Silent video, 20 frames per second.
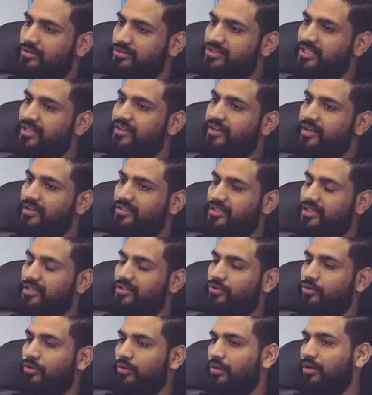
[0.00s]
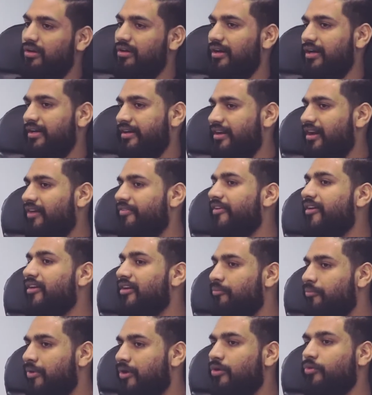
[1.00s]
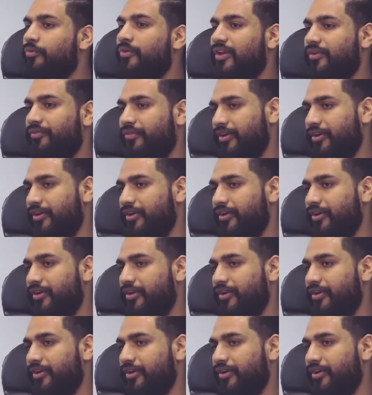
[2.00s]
जनरेट दैट होल ट्रैफिक नंबर ऑन विटी